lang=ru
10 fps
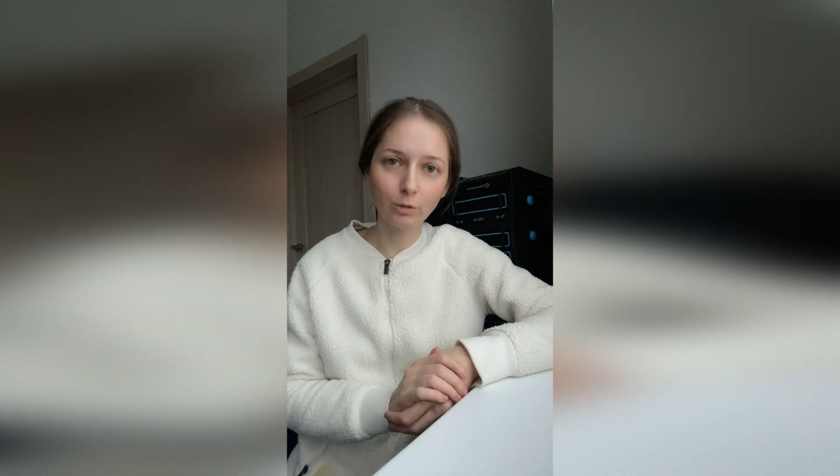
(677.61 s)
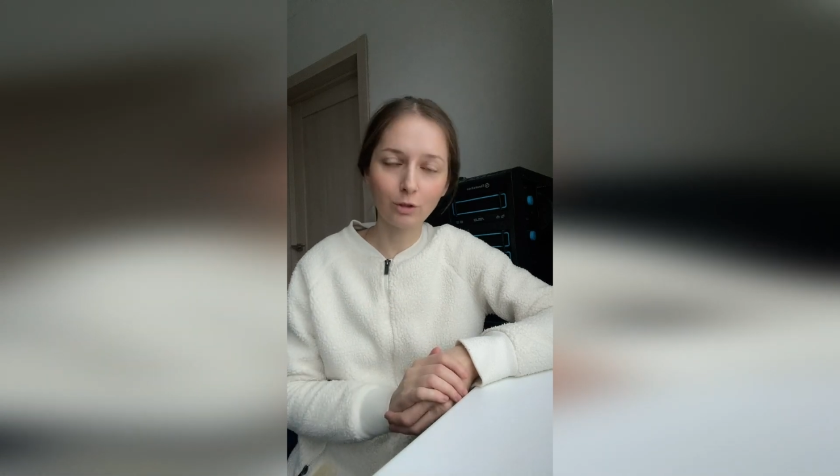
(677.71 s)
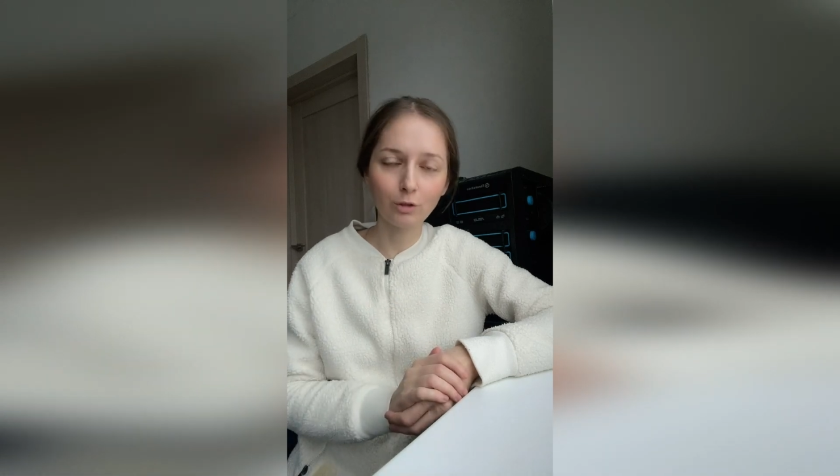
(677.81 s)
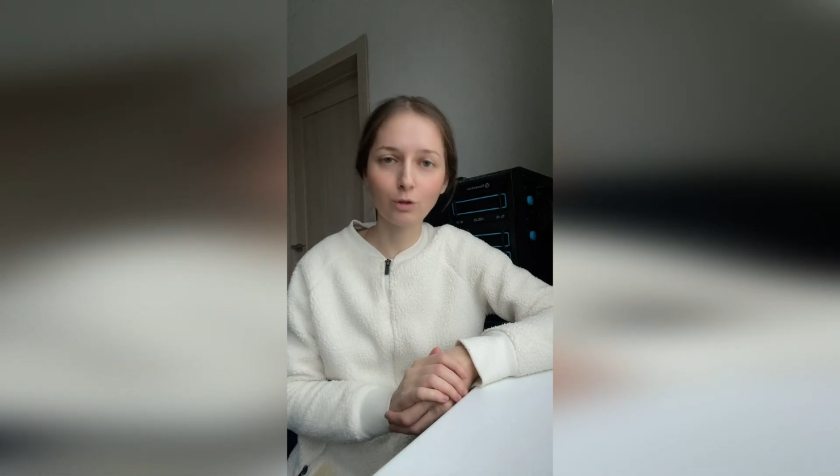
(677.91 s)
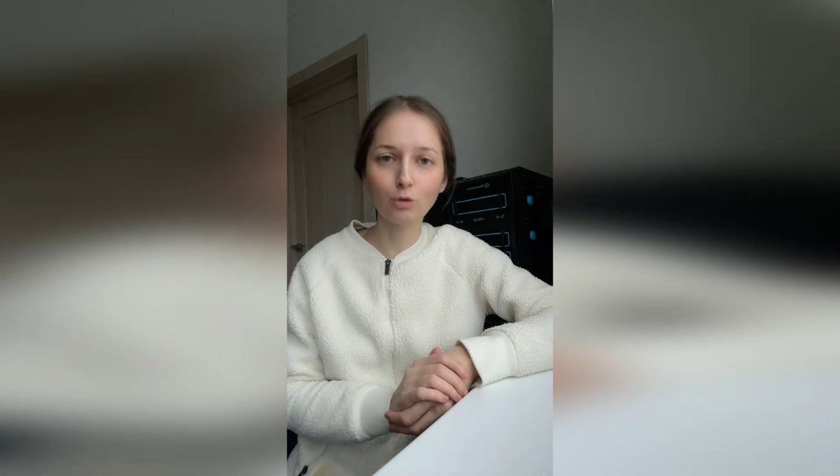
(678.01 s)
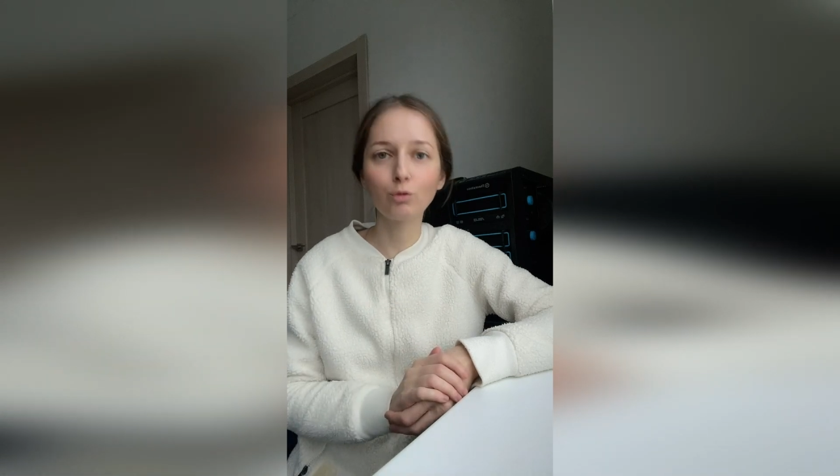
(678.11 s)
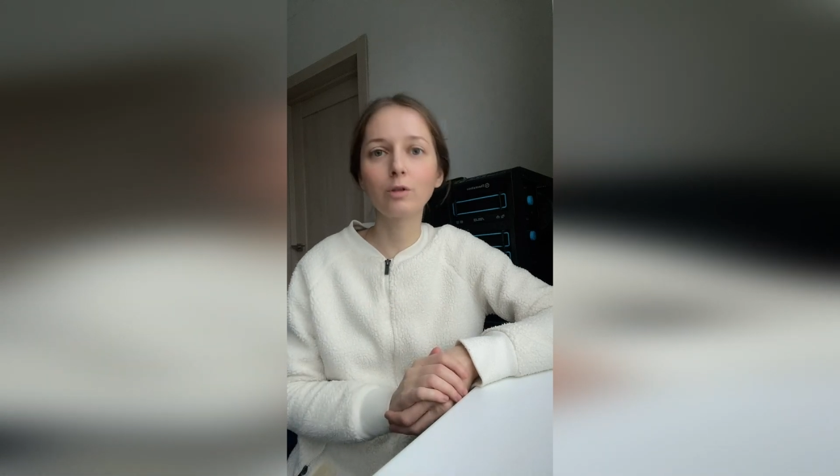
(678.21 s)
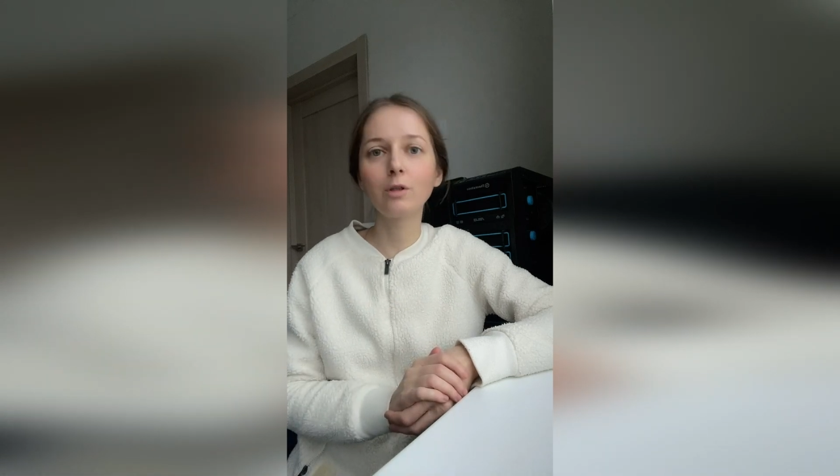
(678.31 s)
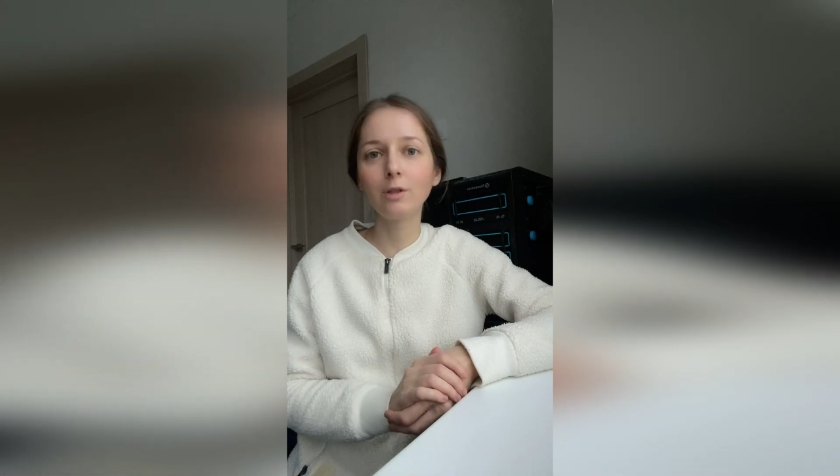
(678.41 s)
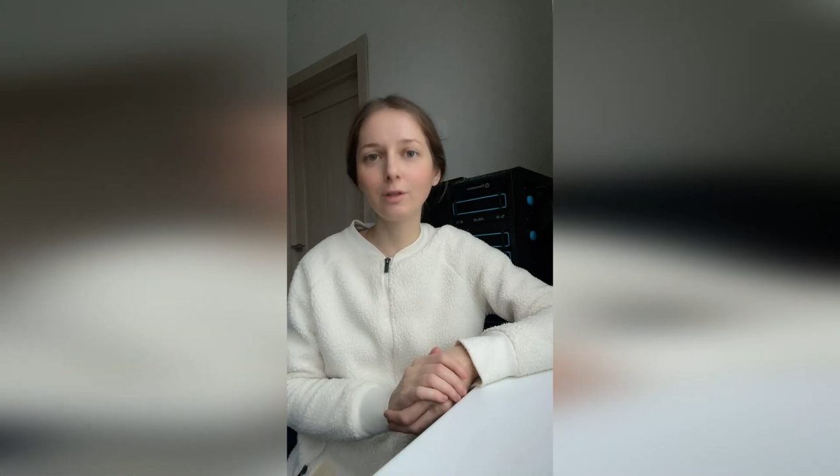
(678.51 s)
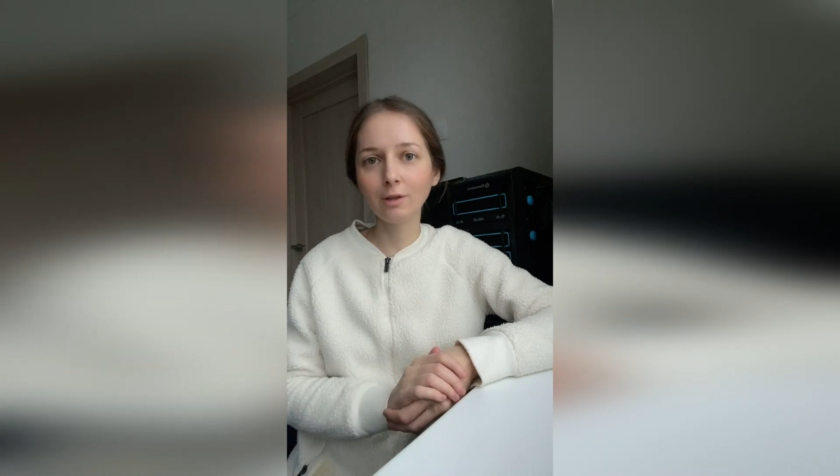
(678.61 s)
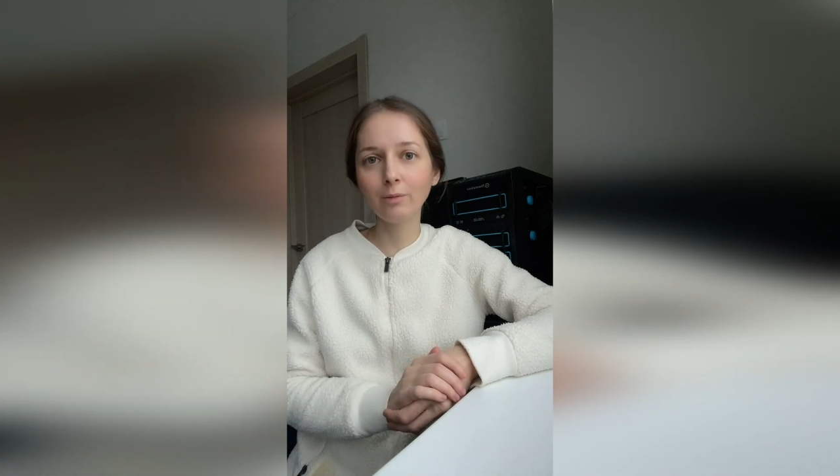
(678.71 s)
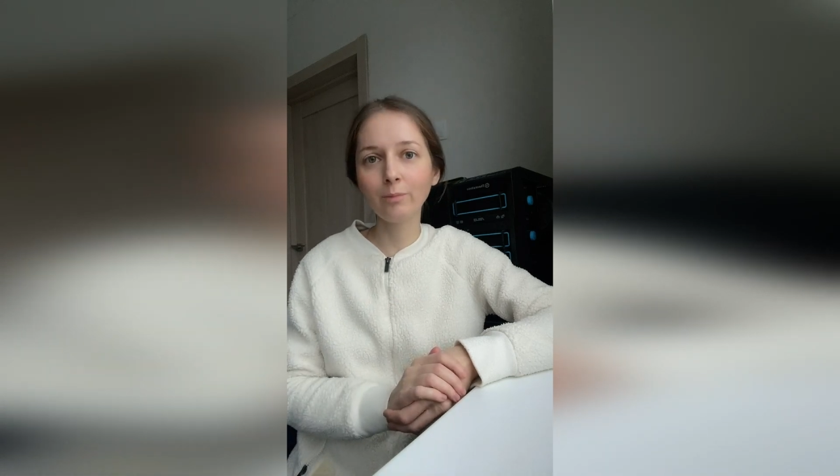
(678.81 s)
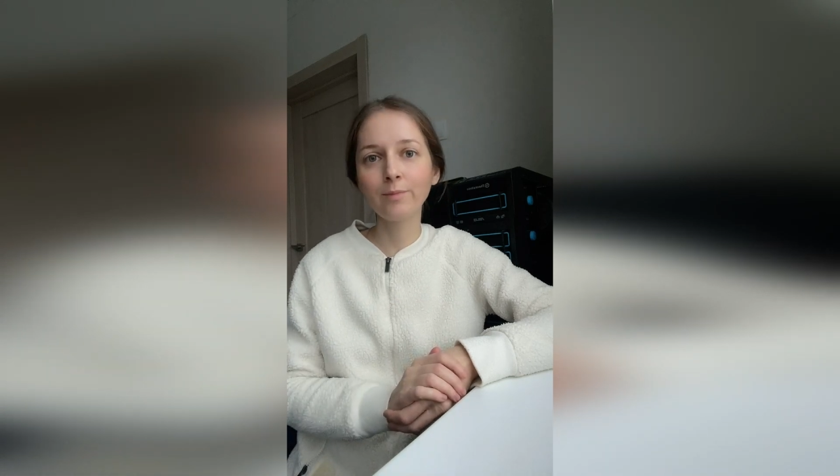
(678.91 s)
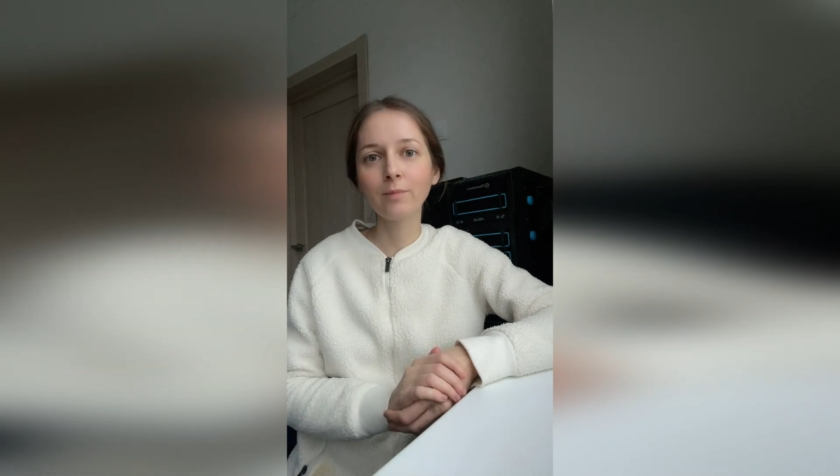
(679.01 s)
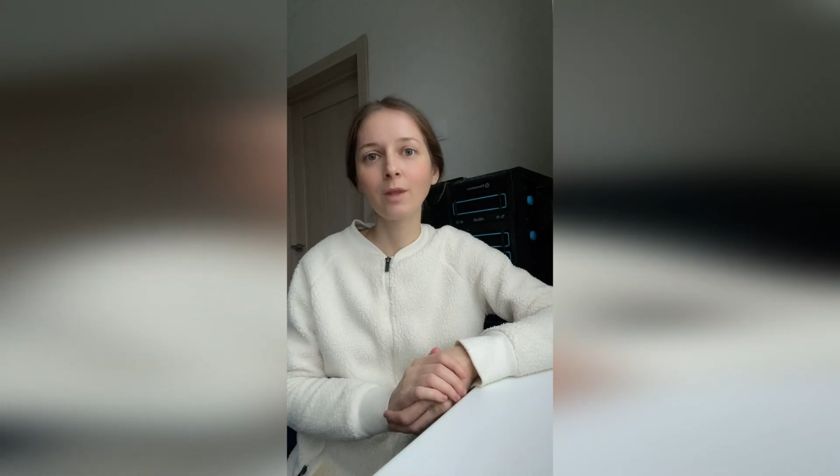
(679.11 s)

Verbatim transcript: чересчур длинным.